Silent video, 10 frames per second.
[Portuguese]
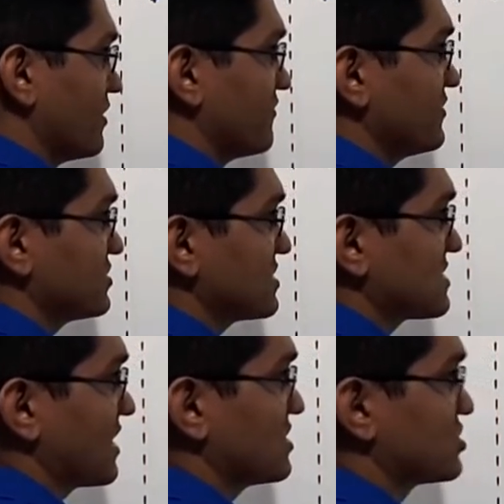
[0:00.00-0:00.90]

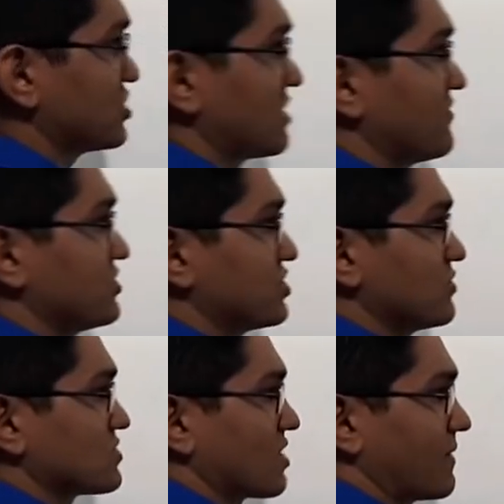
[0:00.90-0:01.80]
26 tira
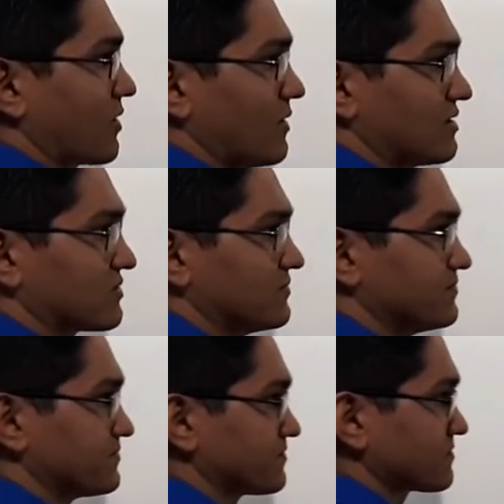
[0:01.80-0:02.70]
21, sobra quanto?
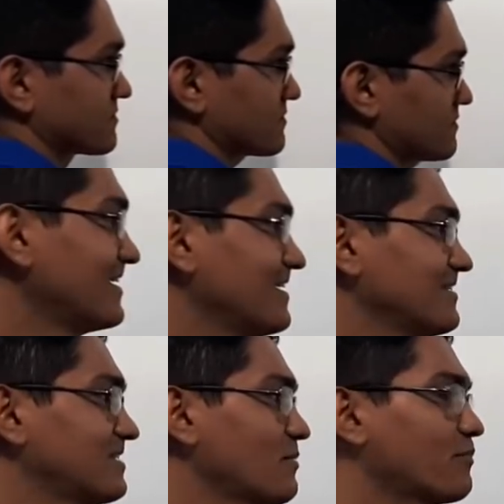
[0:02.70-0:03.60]
5.
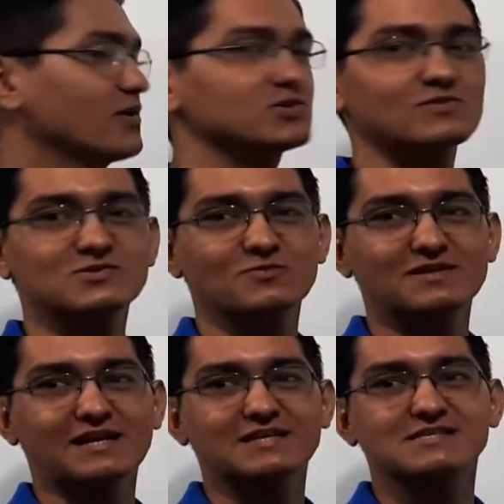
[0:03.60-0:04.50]
Depois de uma
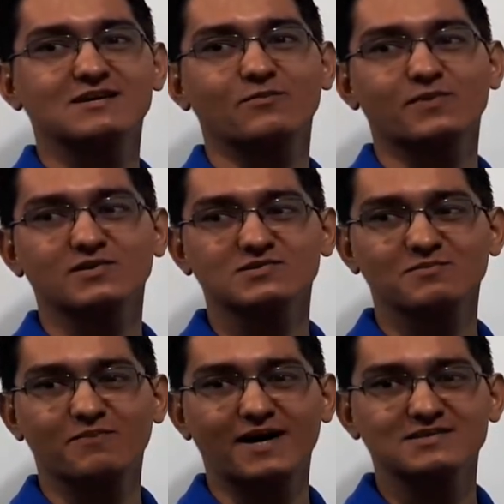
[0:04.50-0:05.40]
subtração, o próximo
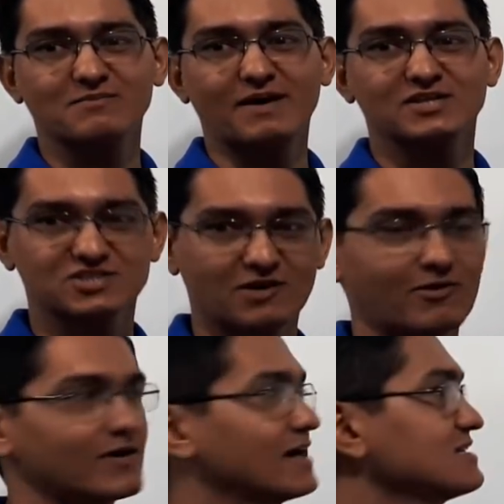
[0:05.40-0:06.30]
passo é baixar o
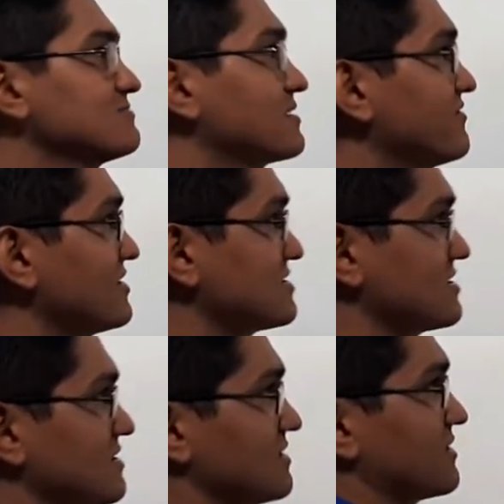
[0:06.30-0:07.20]
algarismo que vem em
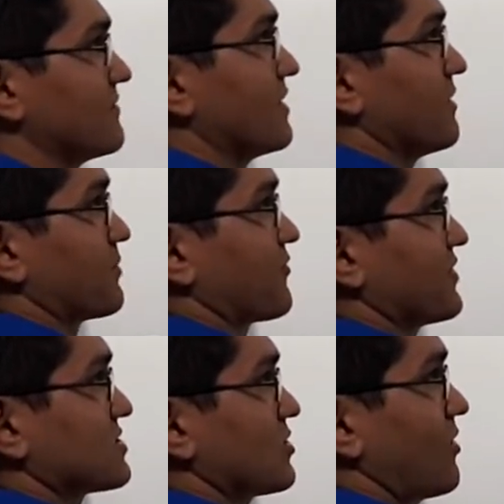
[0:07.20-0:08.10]
seguida.
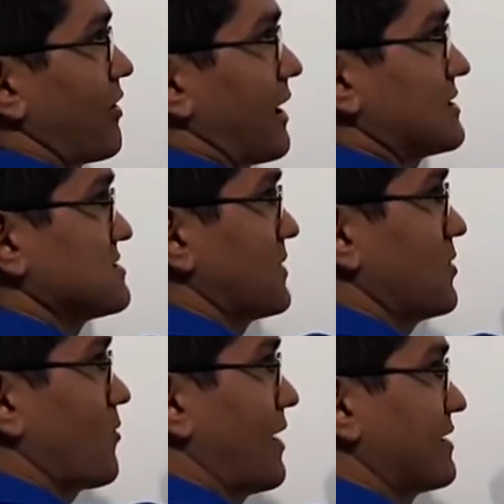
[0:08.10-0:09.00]
Professor, o algarismo é o
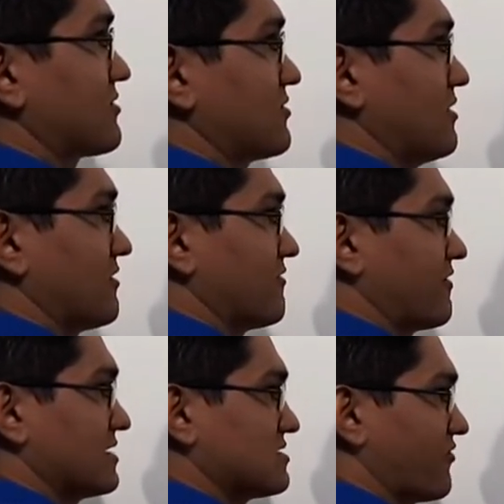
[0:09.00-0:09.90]
4
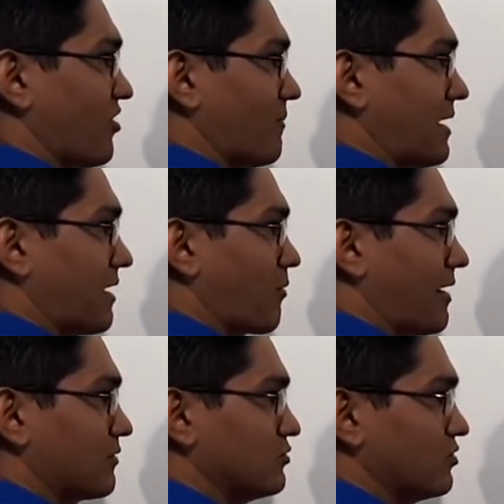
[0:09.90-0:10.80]
vai se formar
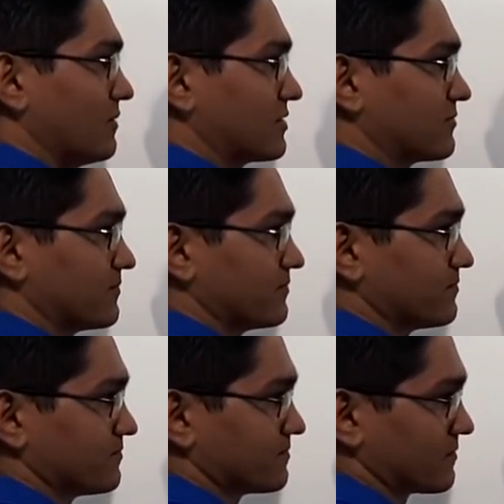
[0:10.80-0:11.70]
qual número?
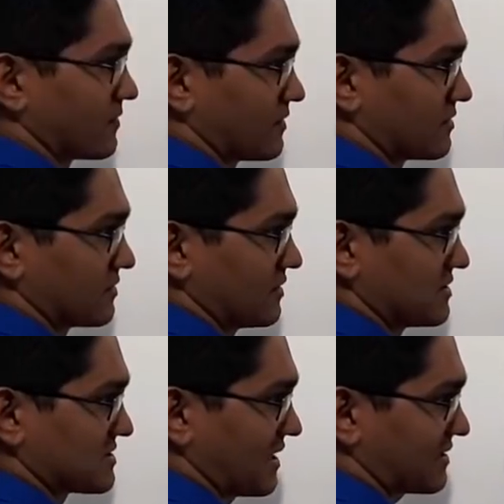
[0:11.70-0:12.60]
54.
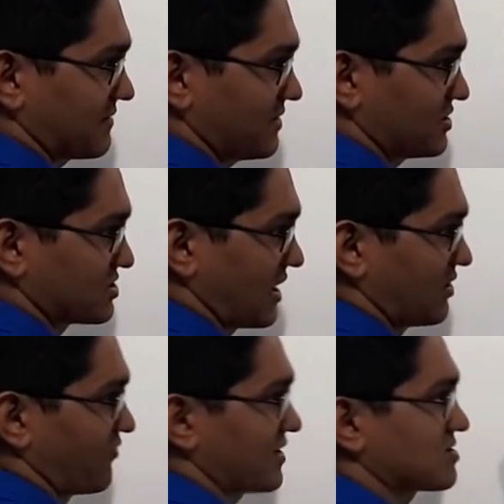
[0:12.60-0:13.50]
Exatamente. Aí
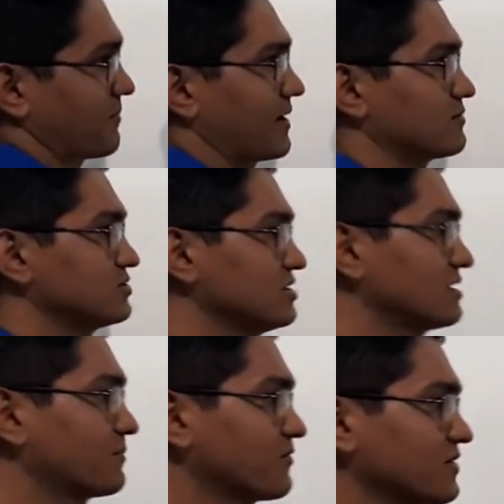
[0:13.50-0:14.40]
eu faço a perguntinha,
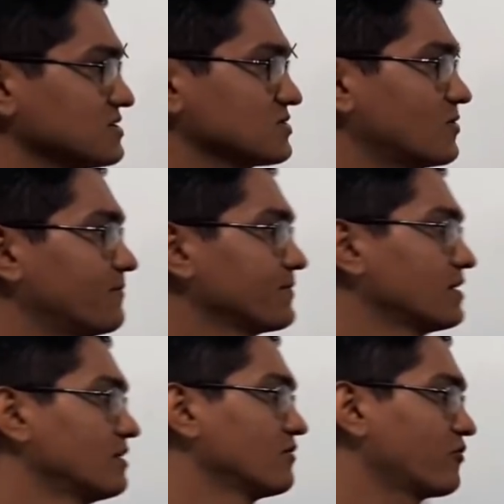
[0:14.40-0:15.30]
né, professor?
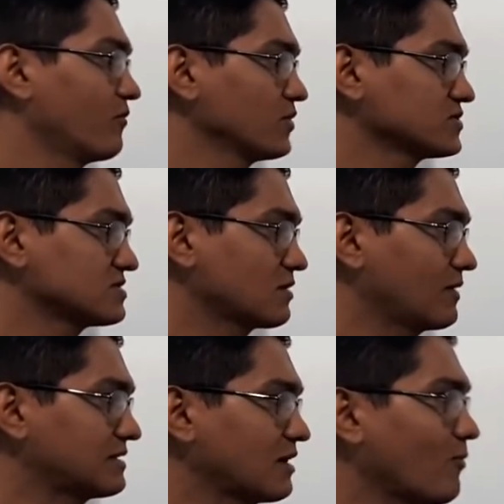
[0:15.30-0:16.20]
Formou-se
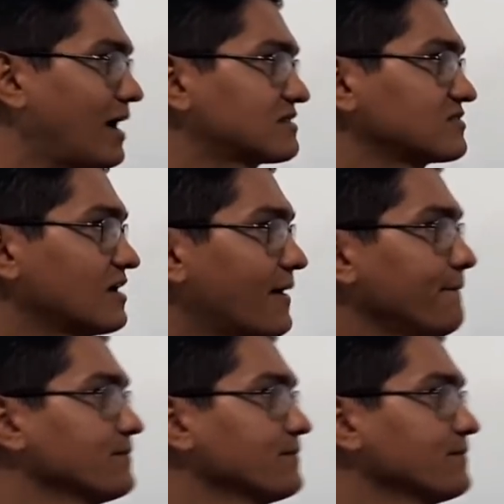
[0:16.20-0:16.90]
54, né?